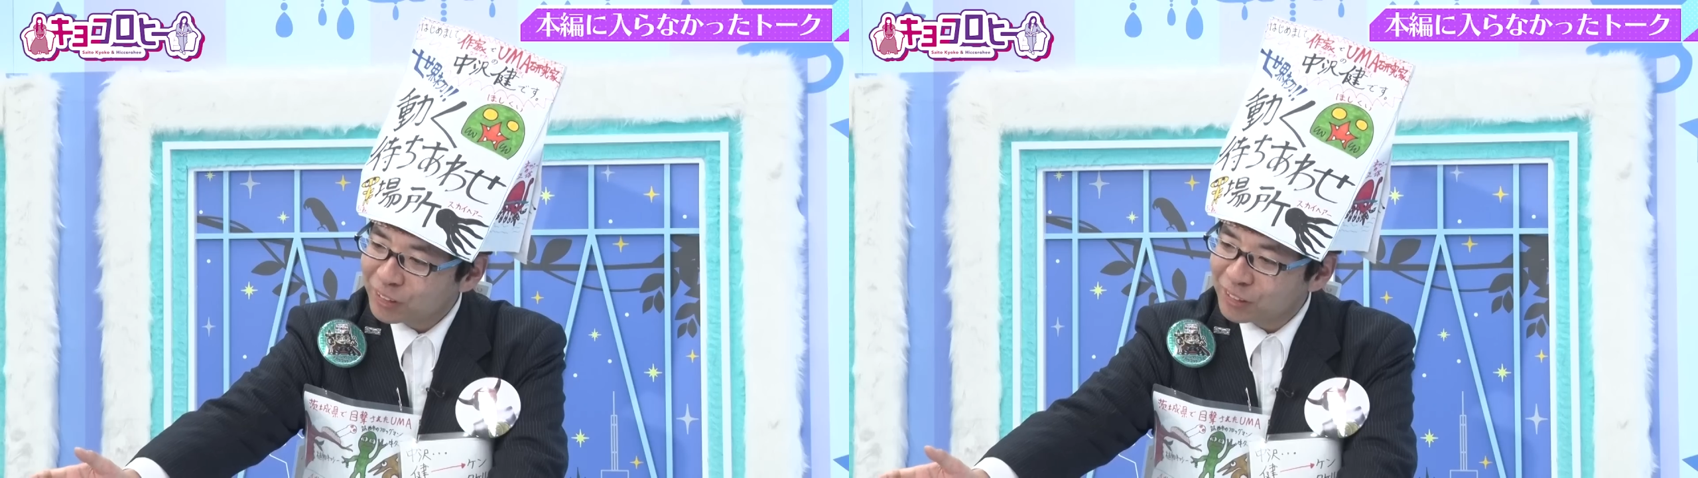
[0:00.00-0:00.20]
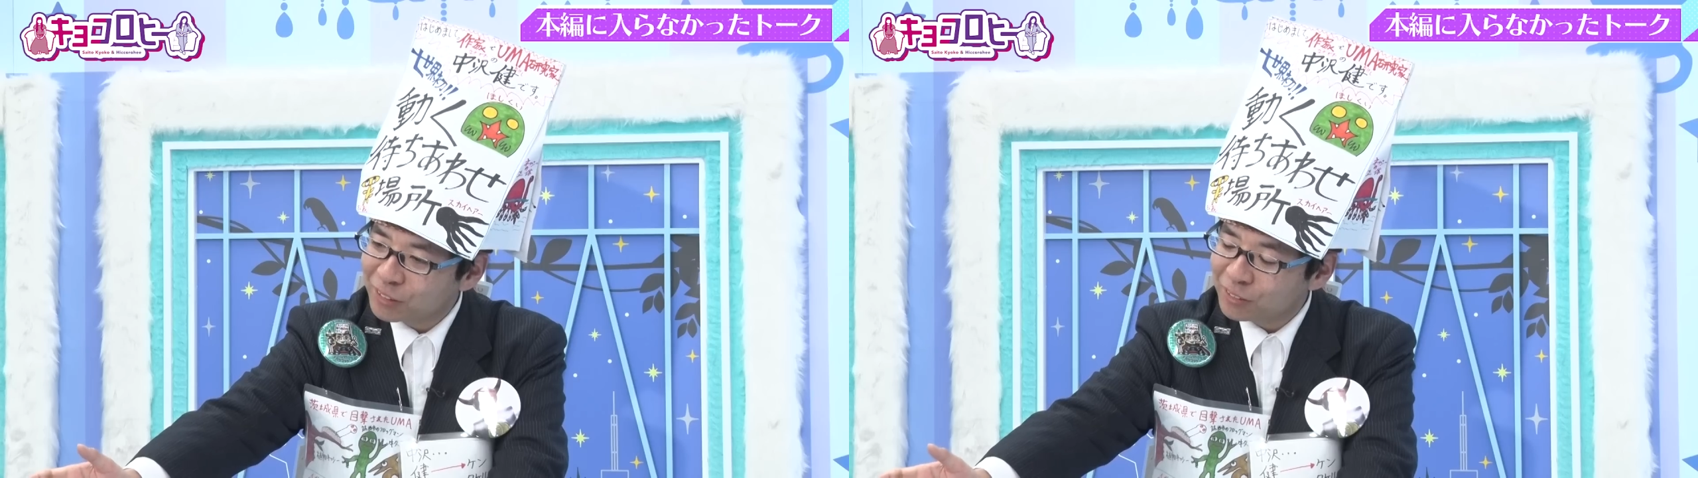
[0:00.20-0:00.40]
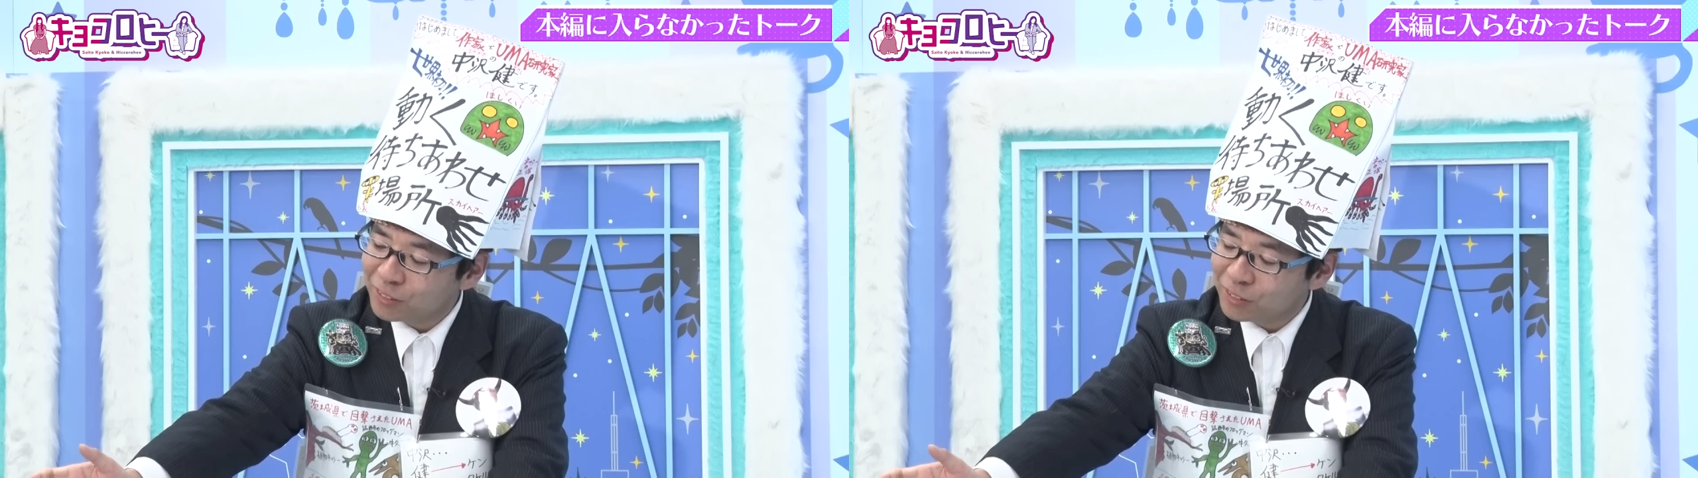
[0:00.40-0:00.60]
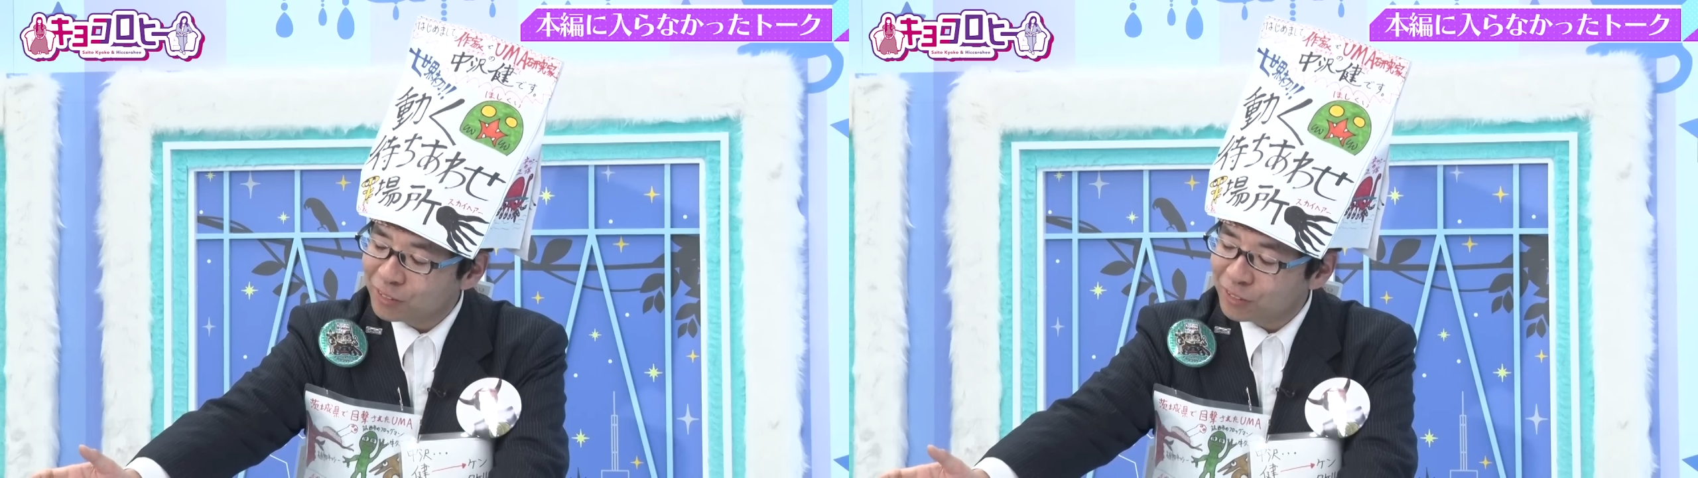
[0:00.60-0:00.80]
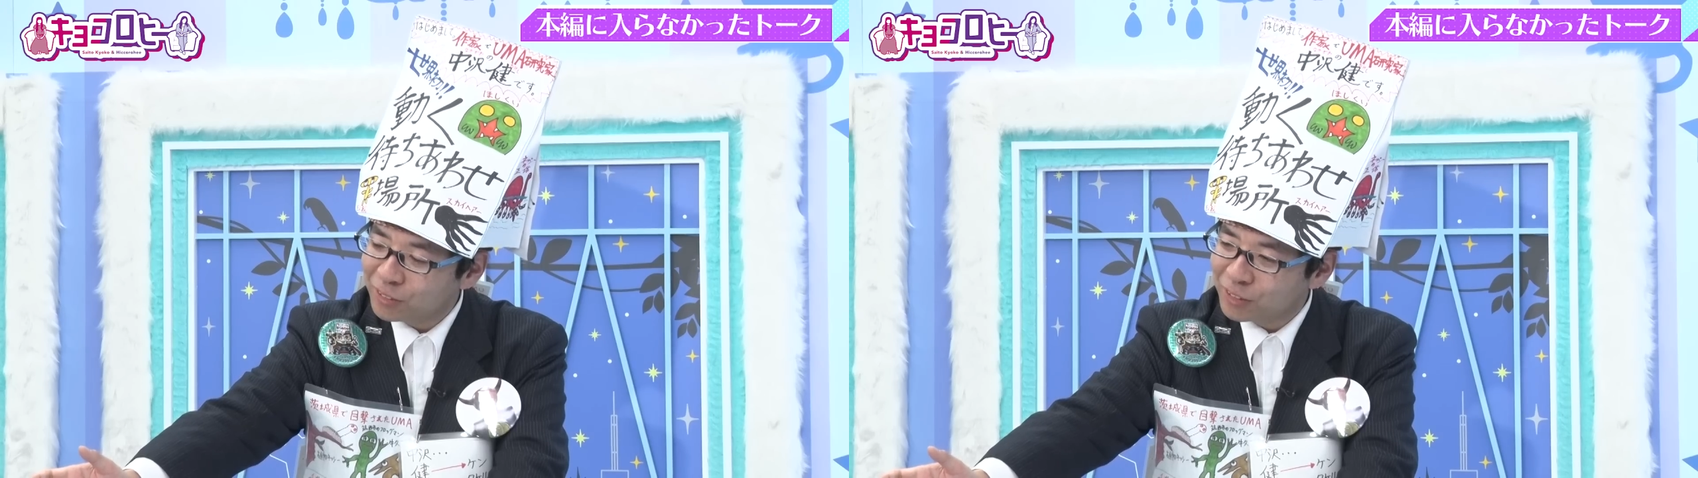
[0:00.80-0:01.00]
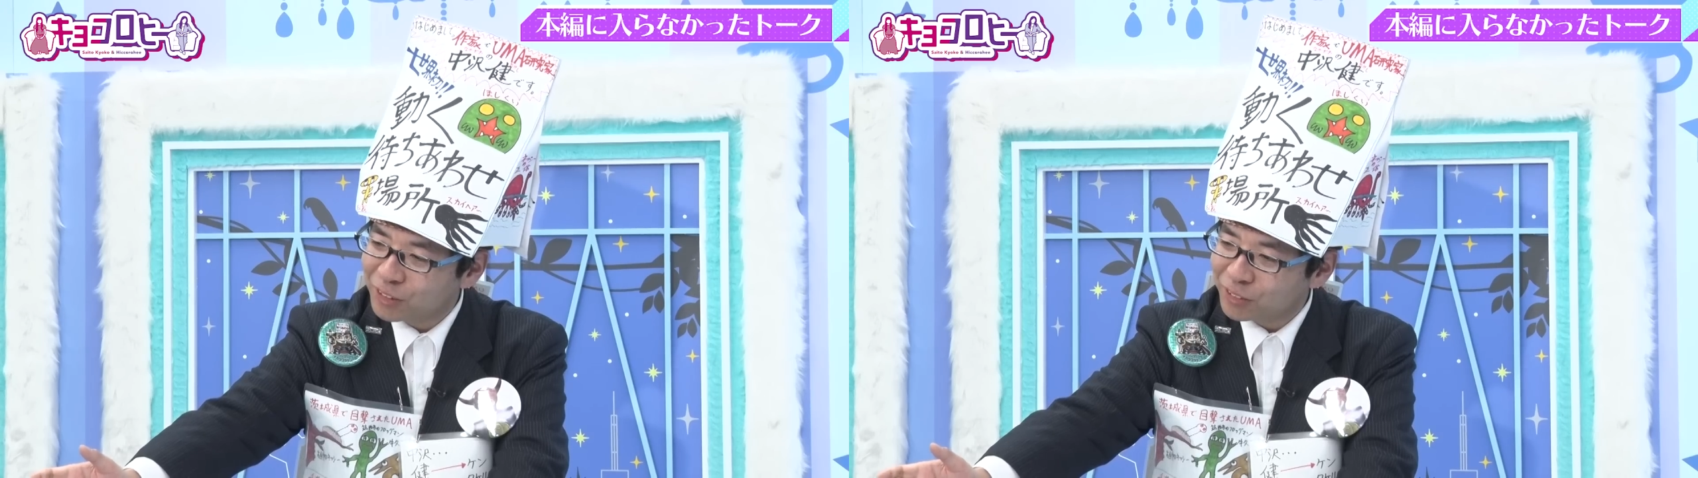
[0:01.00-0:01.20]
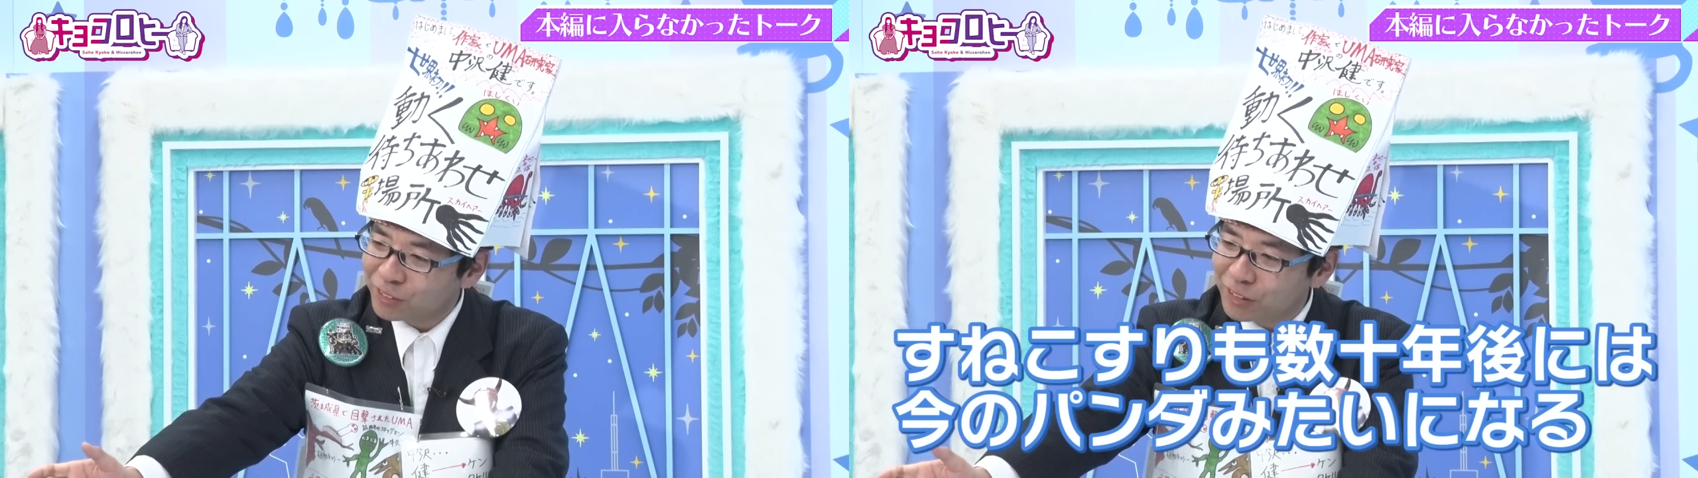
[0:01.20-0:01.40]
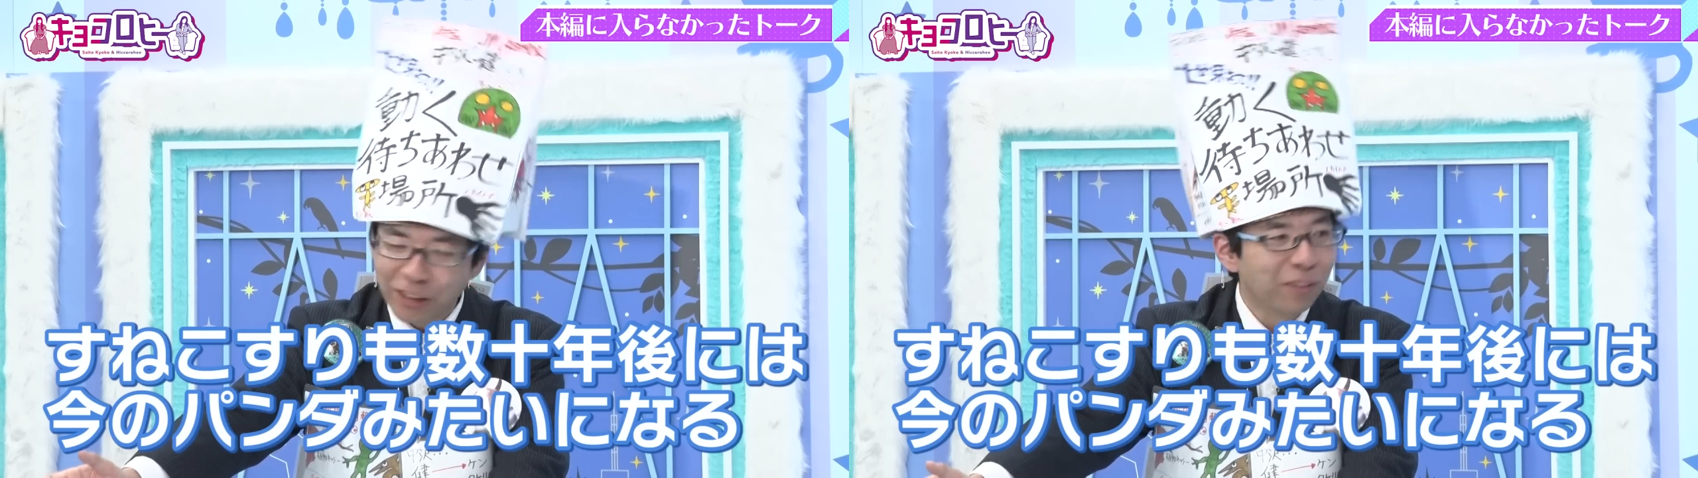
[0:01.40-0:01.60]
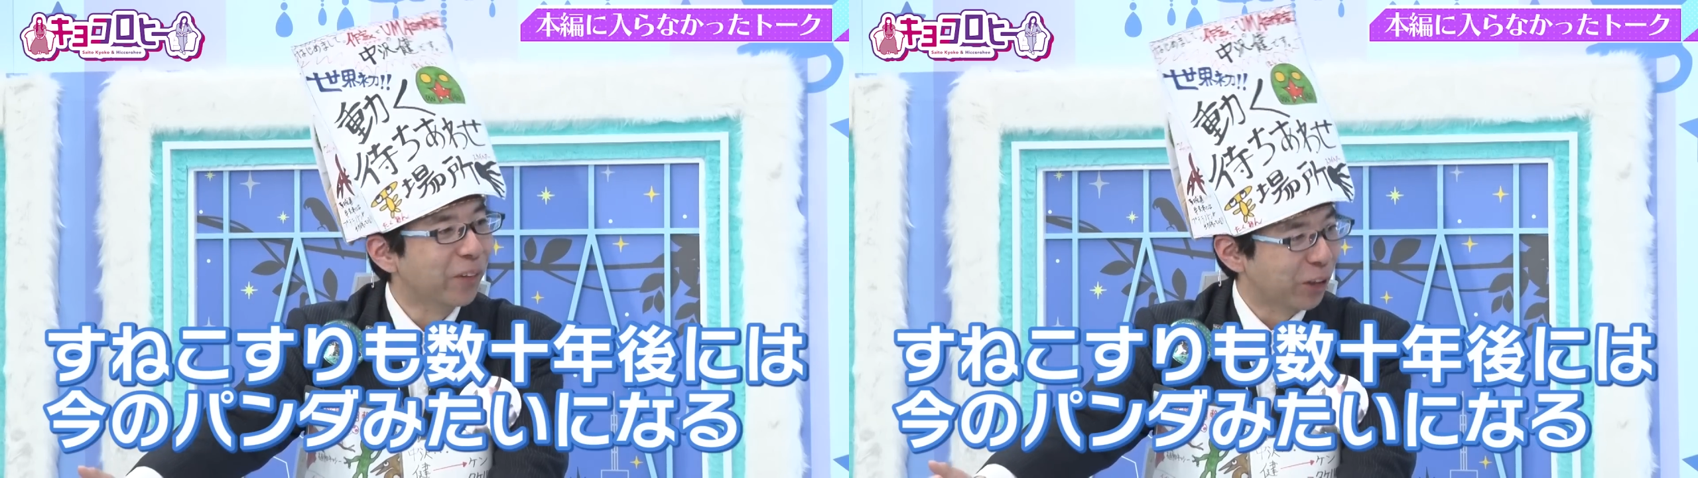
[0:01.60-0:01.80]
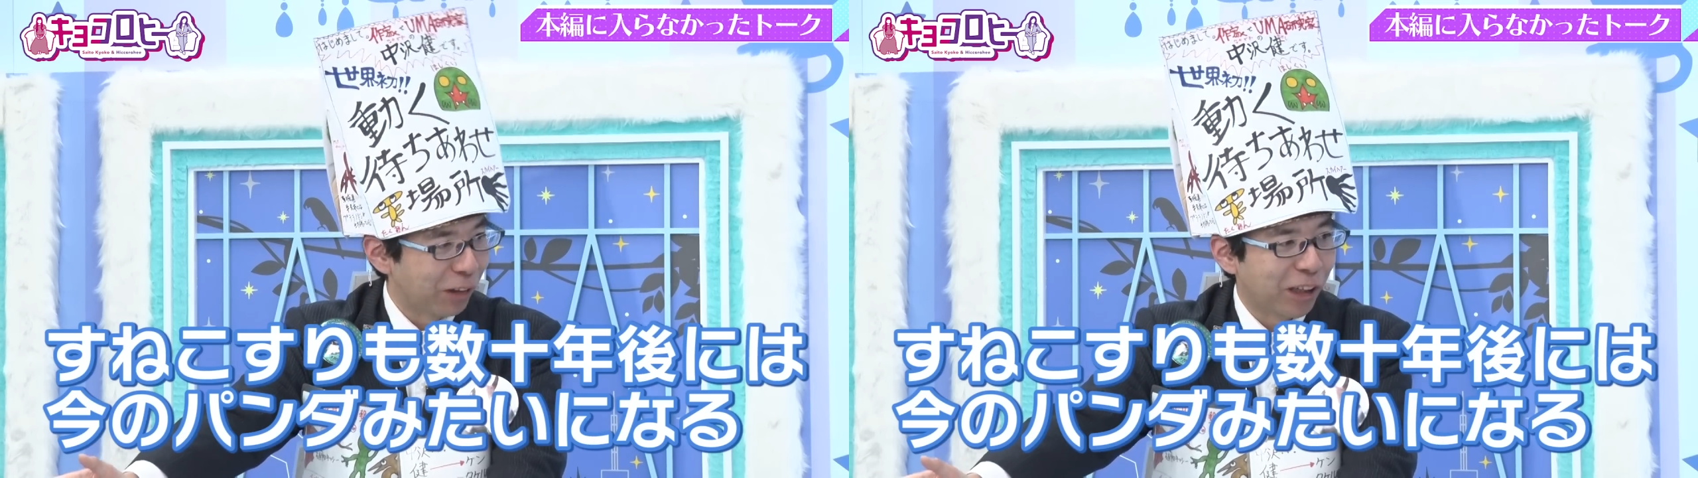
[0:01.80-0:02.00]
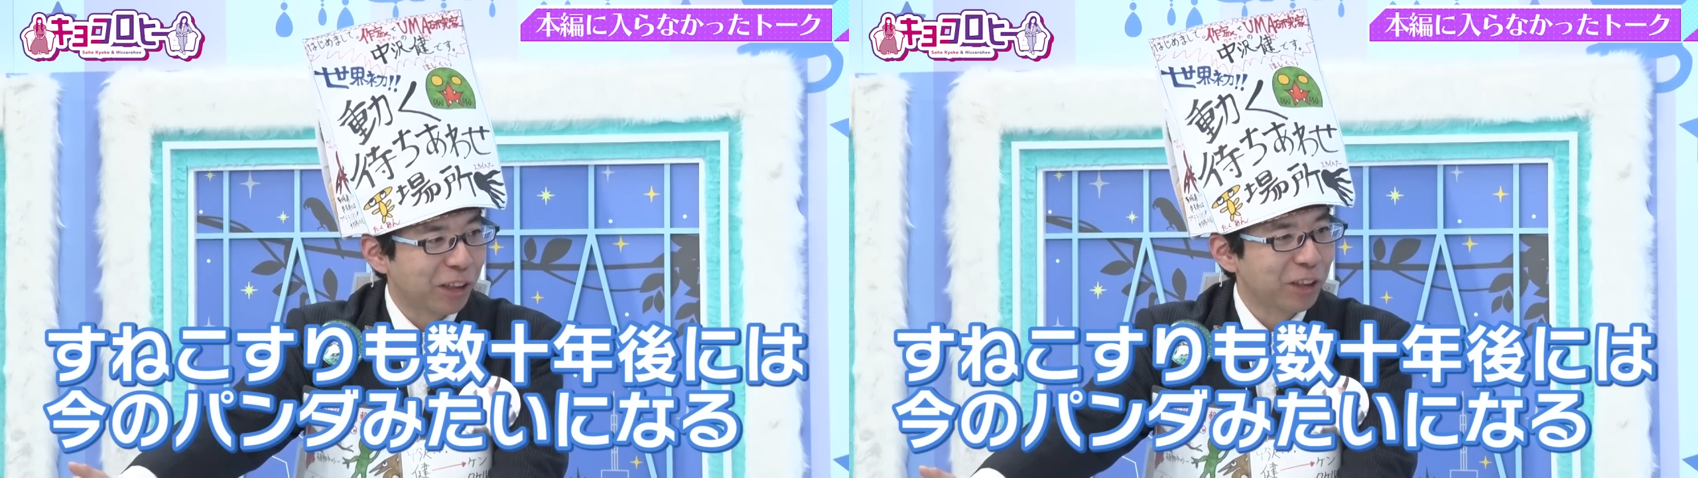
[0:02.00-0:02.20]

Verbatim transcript: 数十年後には